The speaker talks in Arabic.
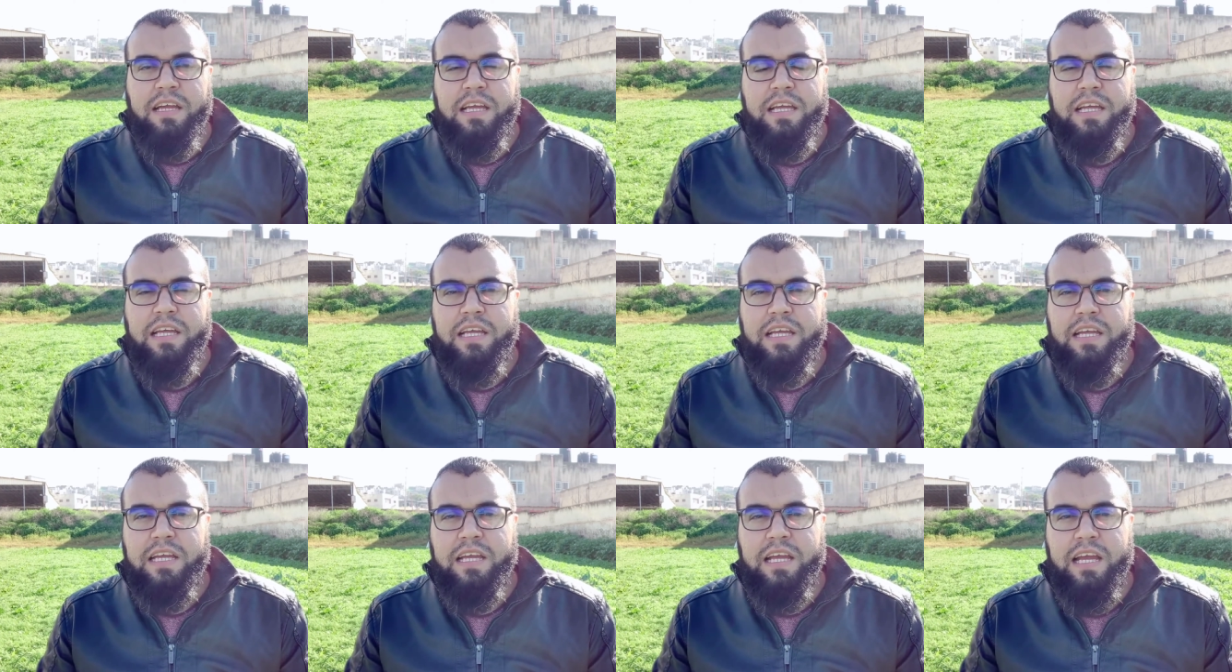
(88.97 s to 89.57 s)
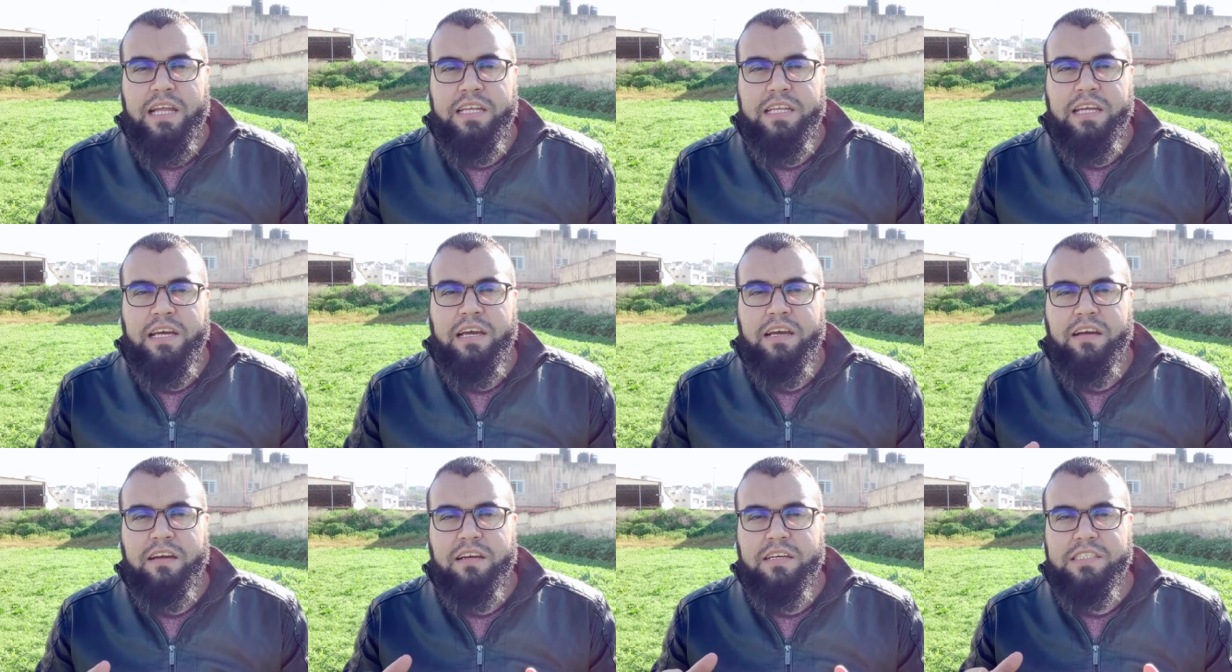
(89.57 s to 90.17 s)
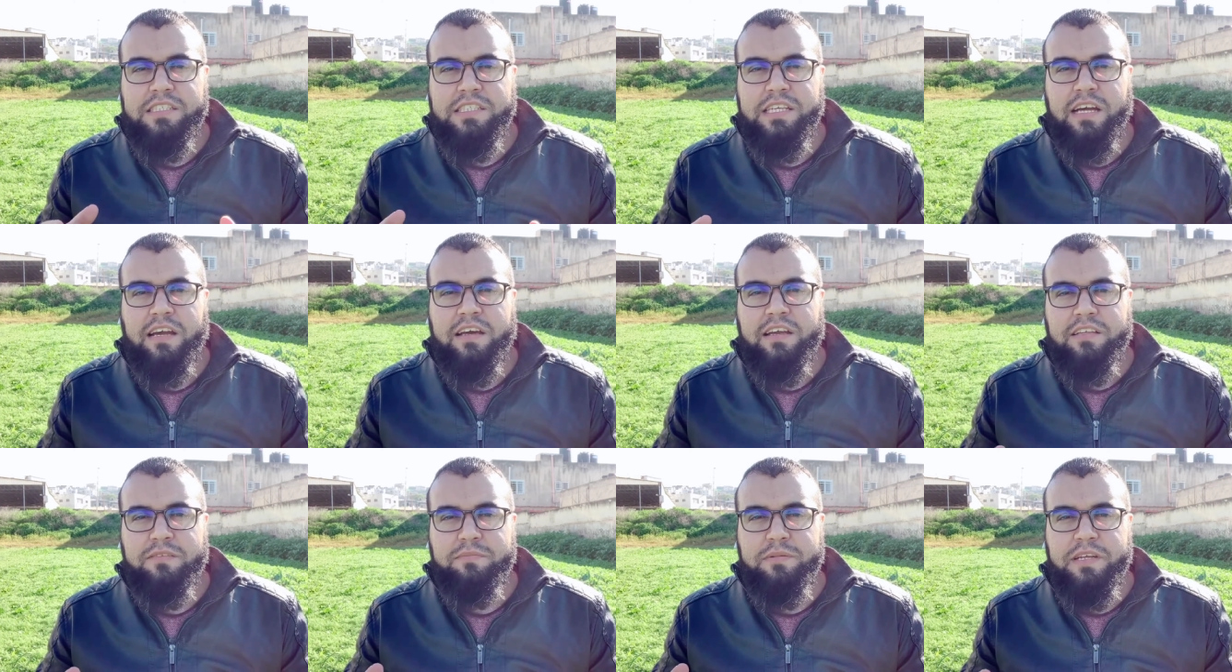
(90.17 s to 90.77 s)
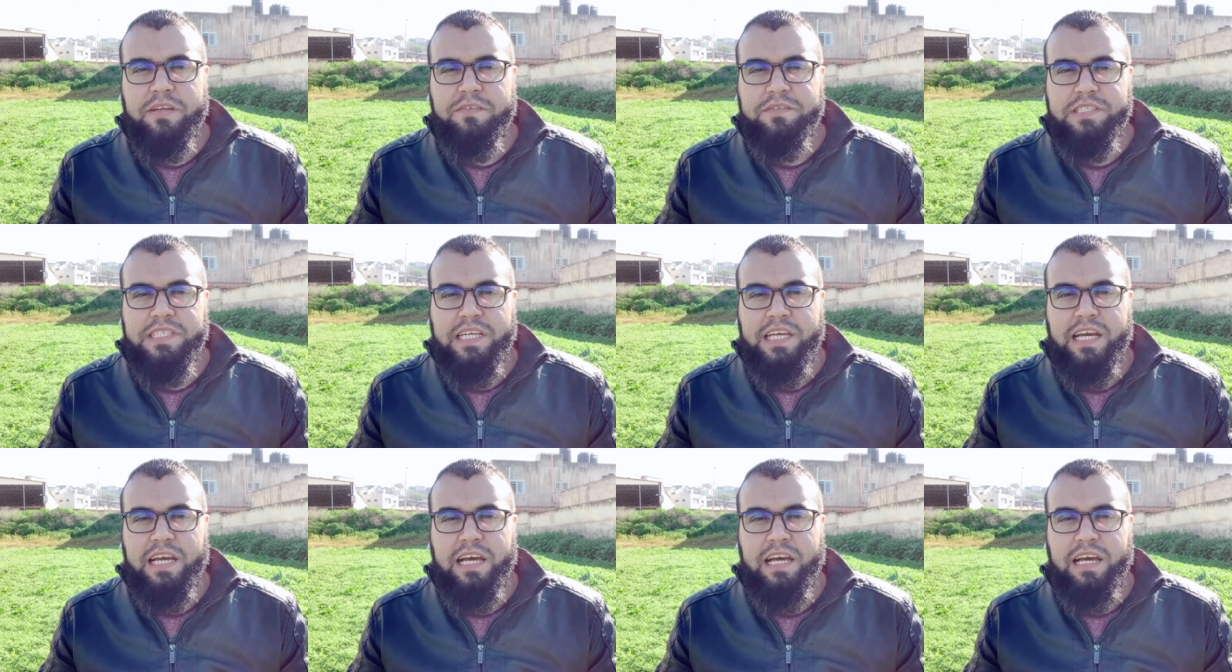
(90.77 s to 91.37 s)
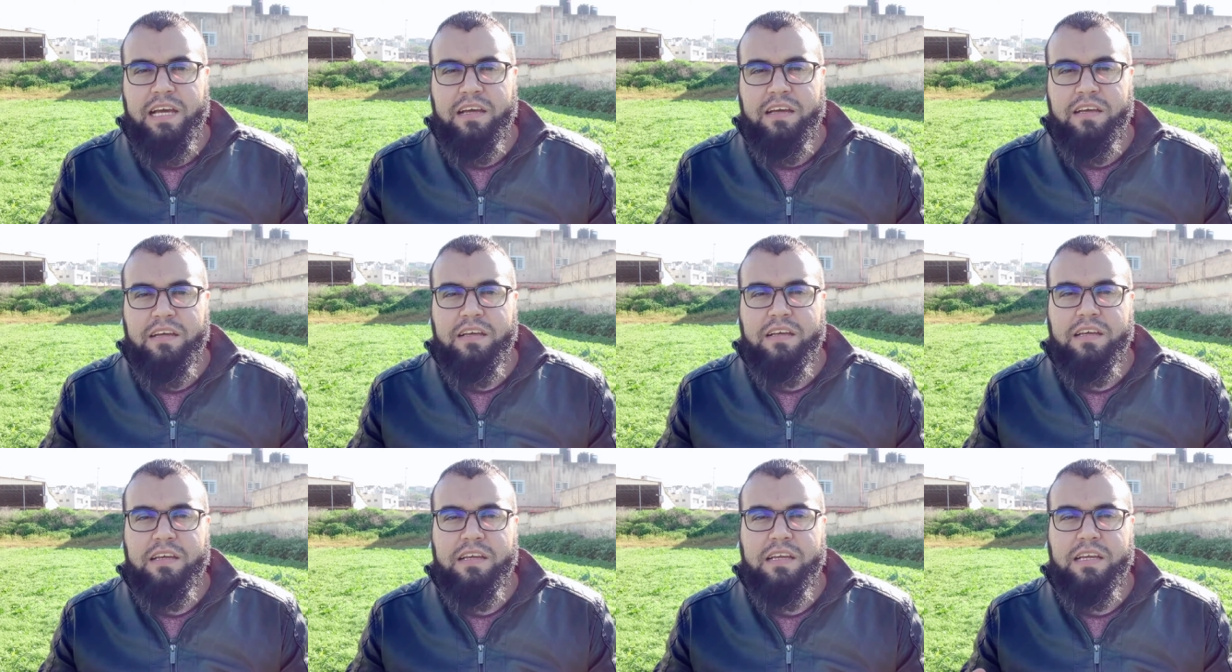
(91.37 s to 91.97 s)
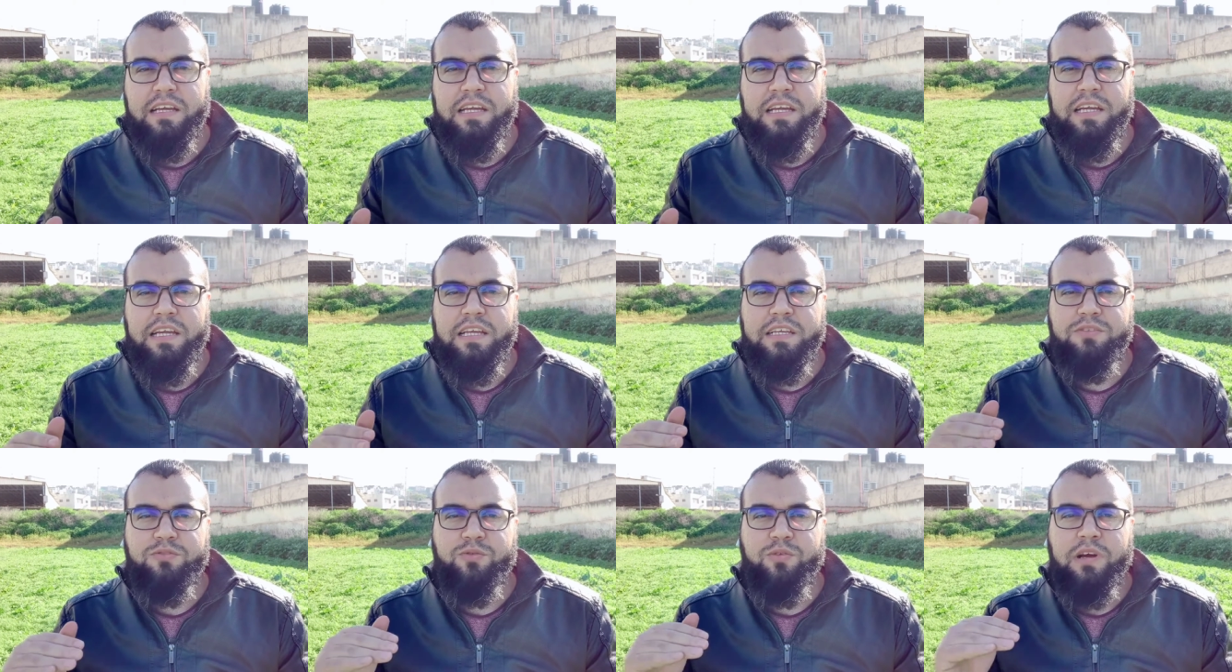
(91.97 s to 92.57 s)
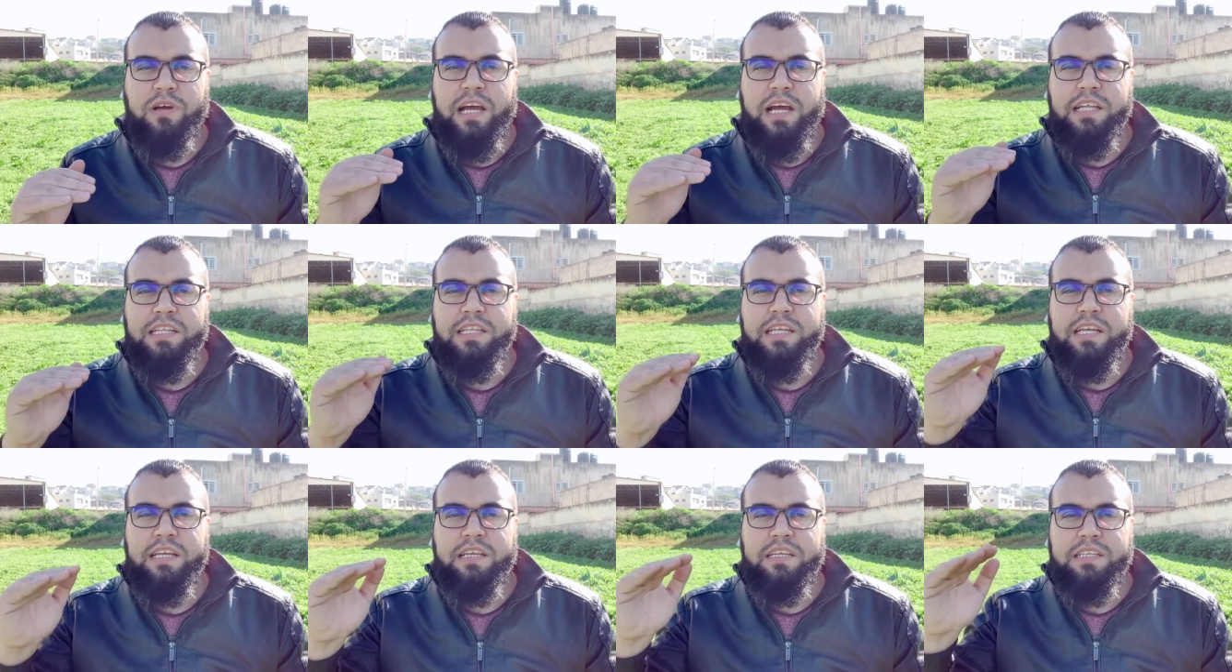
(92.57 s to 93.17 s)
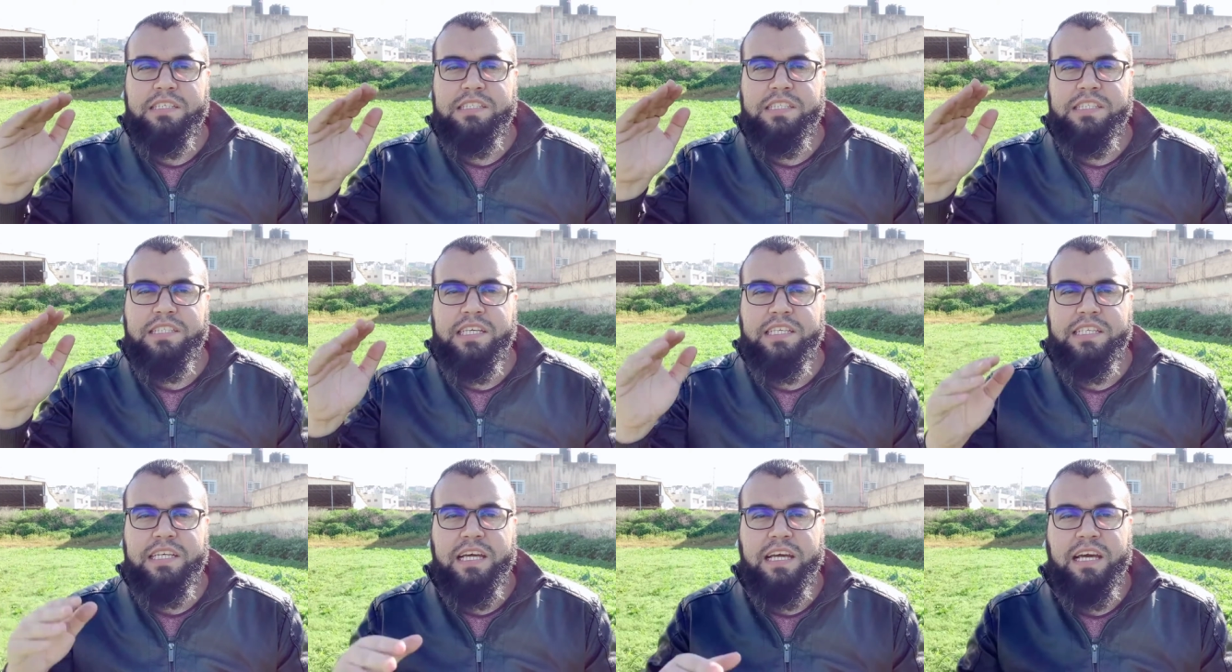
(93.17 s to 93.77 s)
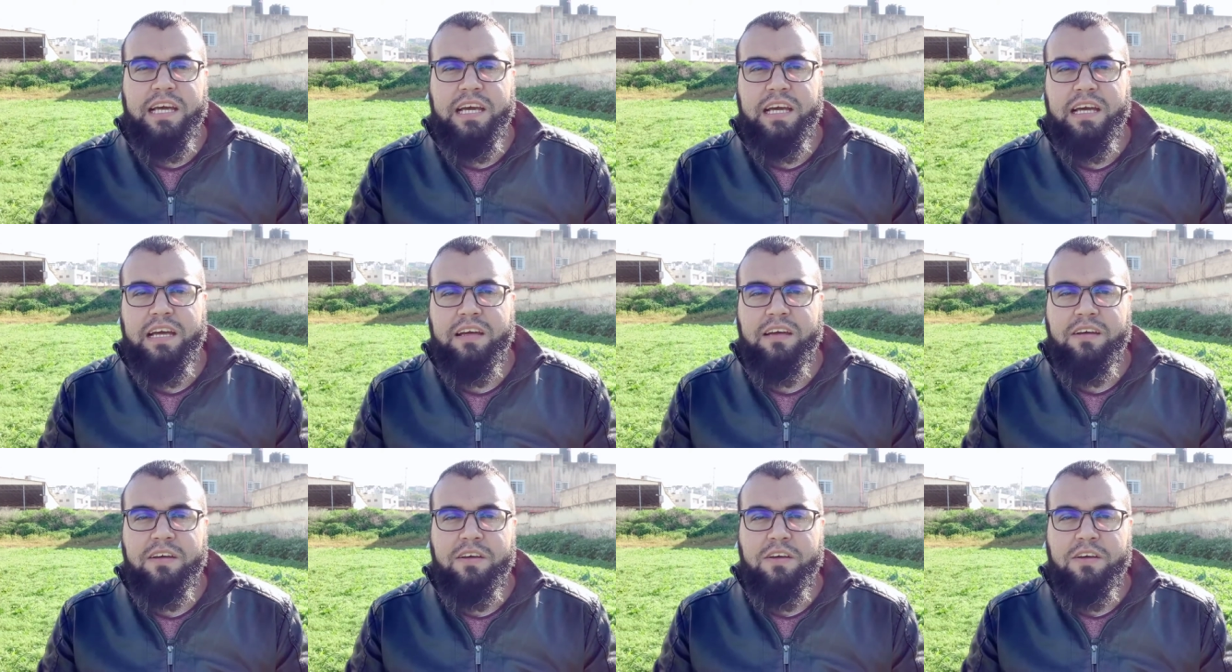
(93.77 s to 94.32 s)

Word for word: إيه، أنها قد شعرت بنفسها إيه، تغادر جسدها